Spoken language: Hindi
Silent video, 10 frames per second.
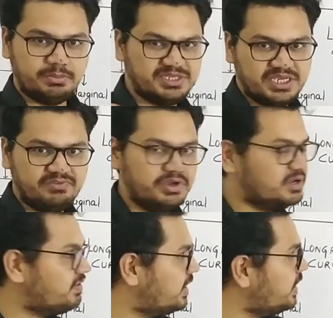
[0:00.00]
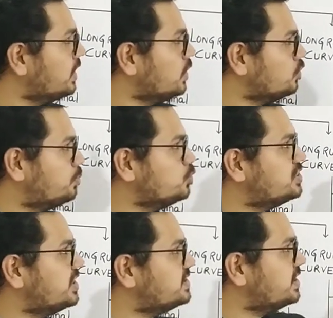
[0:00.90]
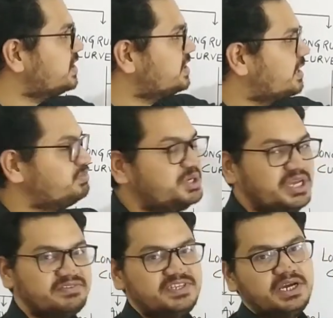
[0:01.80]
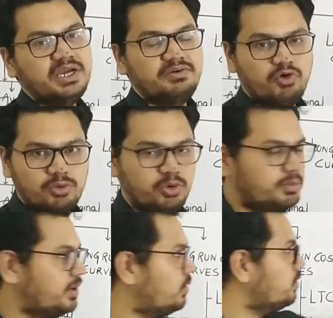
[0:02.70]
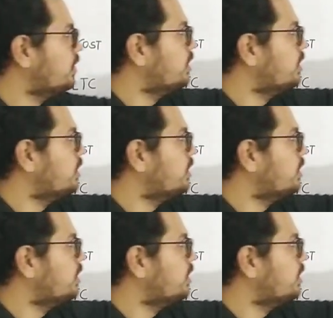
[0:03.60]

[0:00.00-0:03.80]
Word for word: हैं मिसिंग फिगर वाले तो पूछते हैं सर अब टीएफसी का क्या फॉर्मूला बनाऊं